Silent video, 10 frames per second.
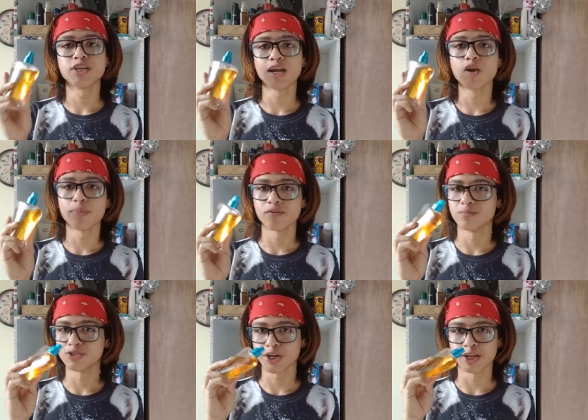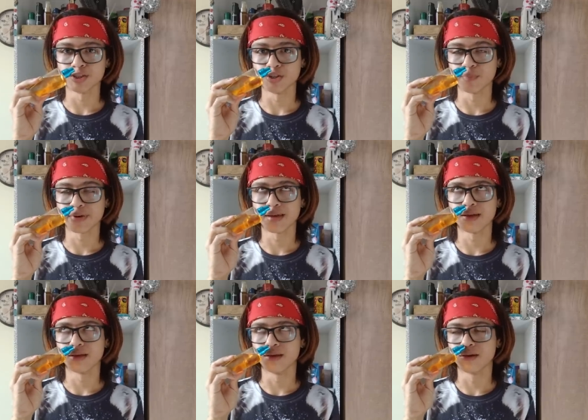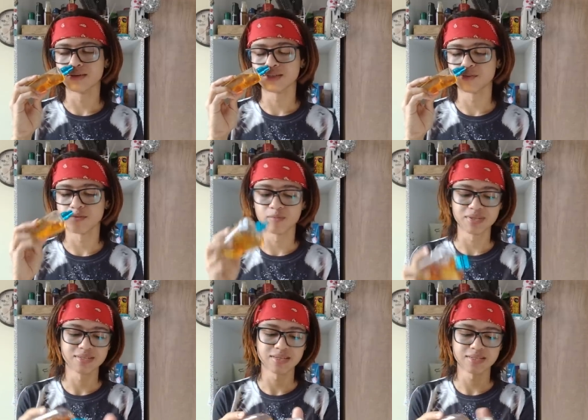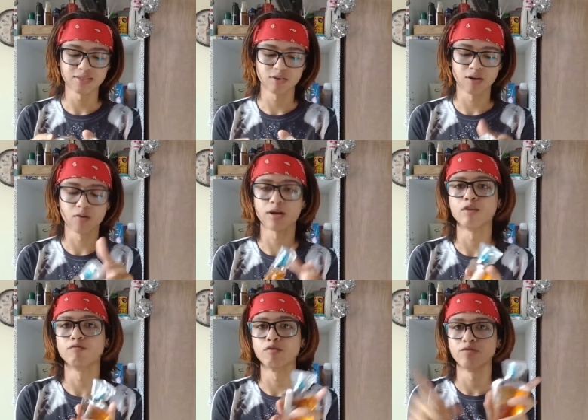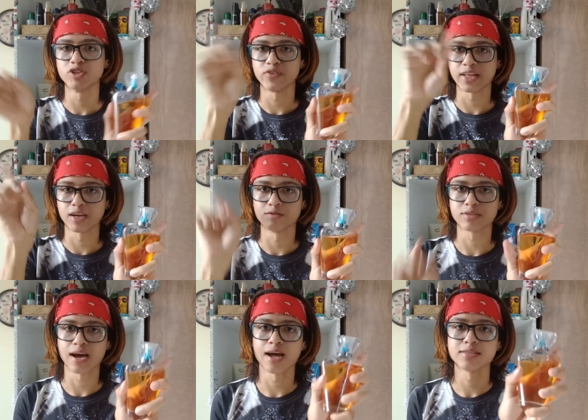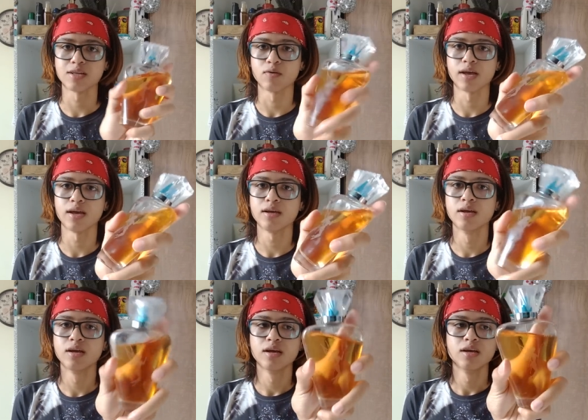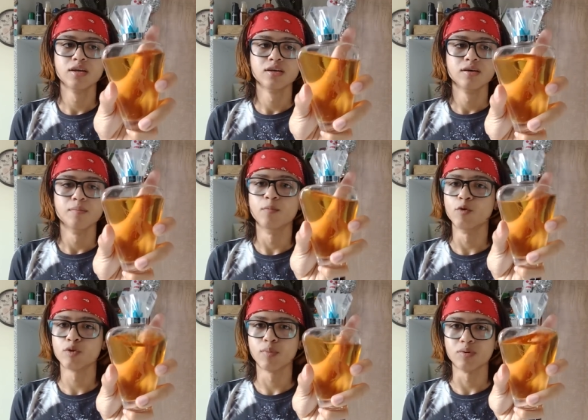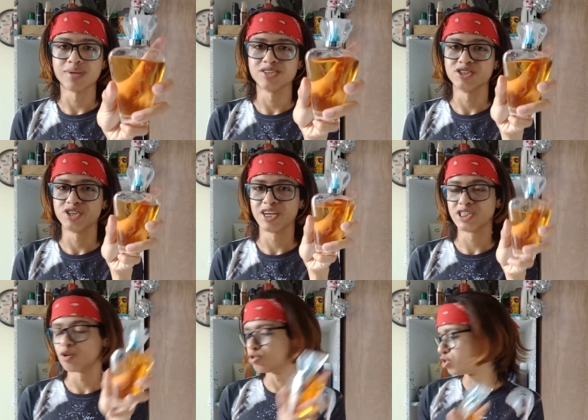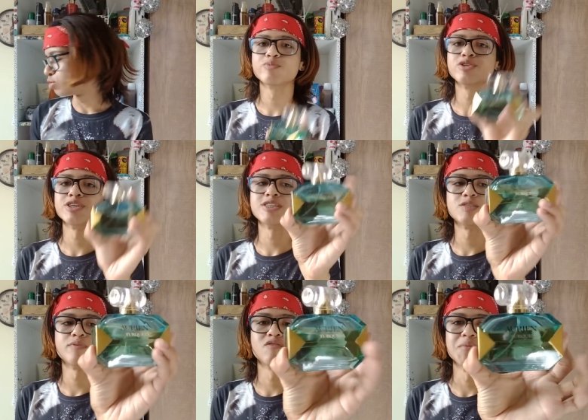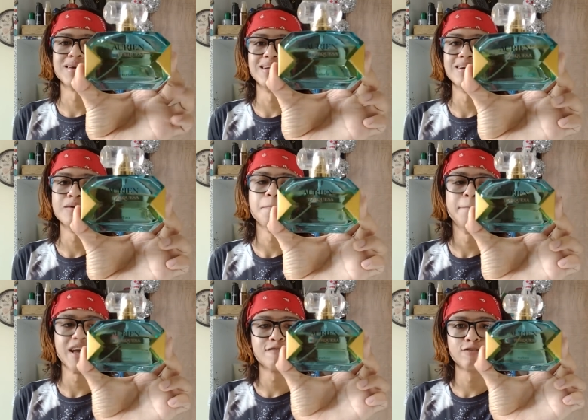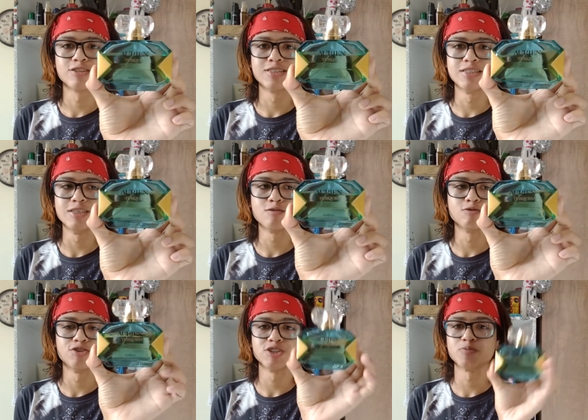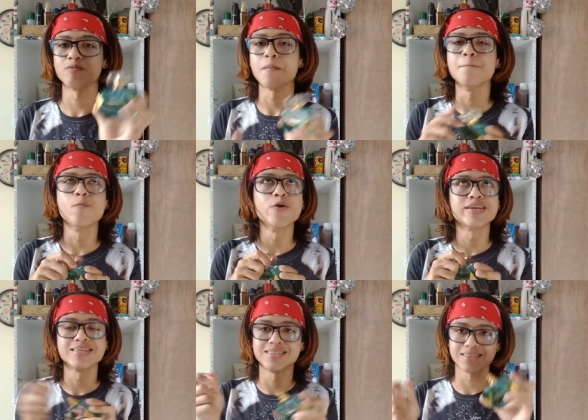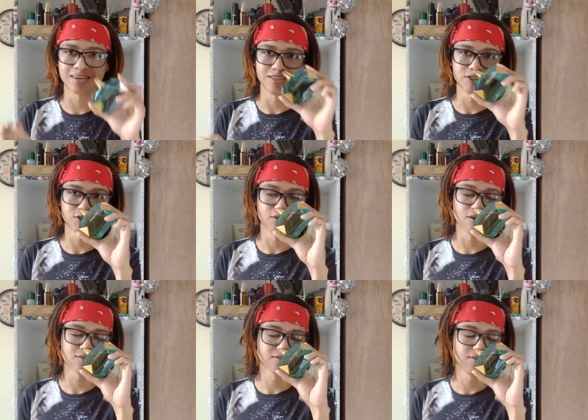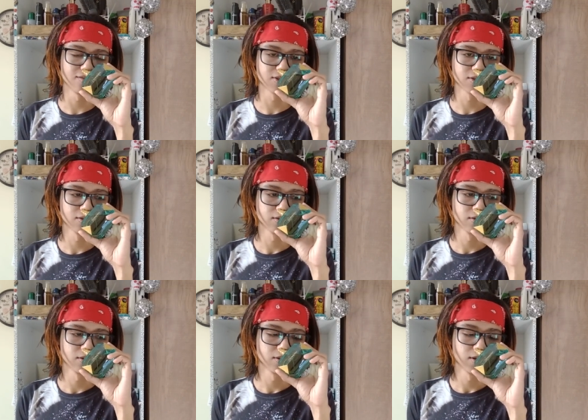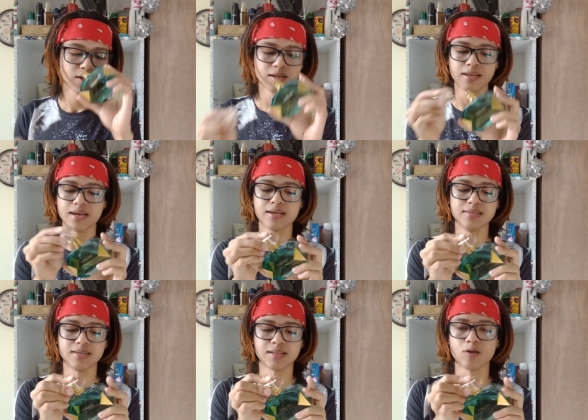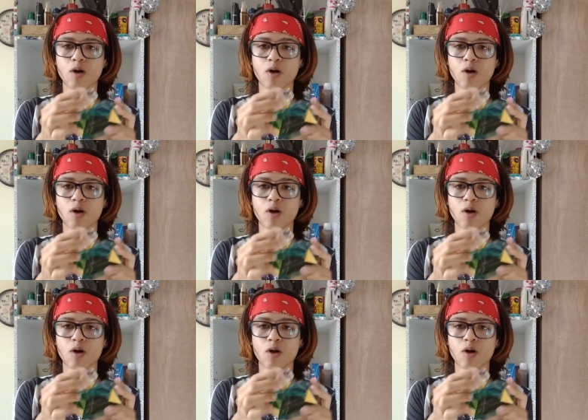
tem ele no perfume de cada dia, porque, nossa, esse perfume é sensacional. Quem não viu o vídeo vai estar aqui nos cards, tá ok? Muito bom, tá, gente? Rende elogio. Gente, esse perfume aqui, bem afrodisíaco, gente. Esse perfume é muito excitante, nossa Deus. Delícia, tá? O